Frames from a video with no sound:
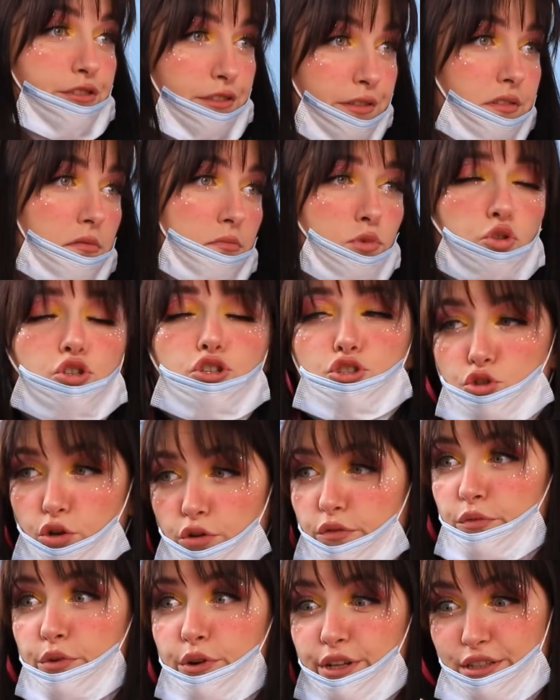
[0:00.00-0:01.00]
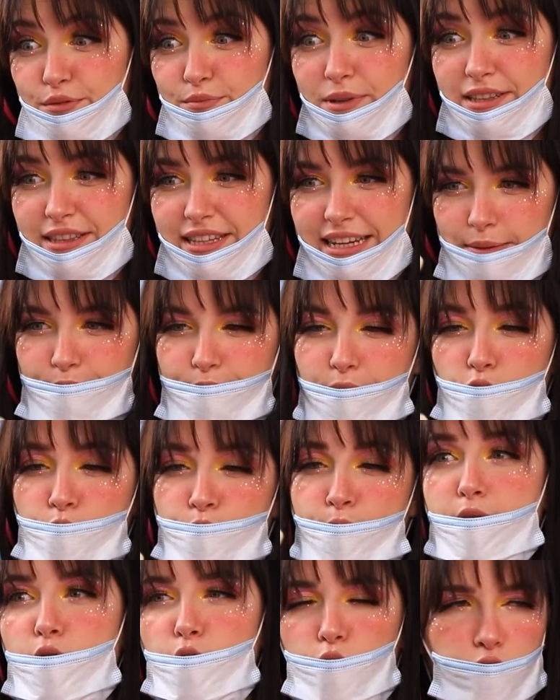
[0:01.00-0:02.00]
D'accord, on y va.
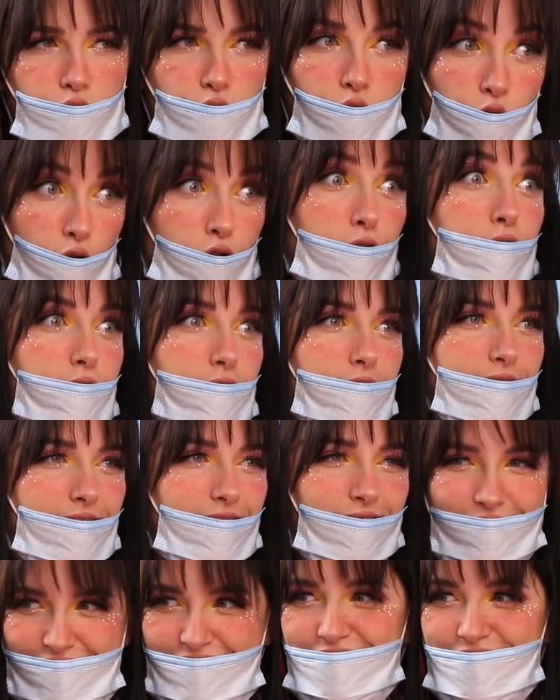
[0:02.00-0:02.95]
Mais ne crie pas, hein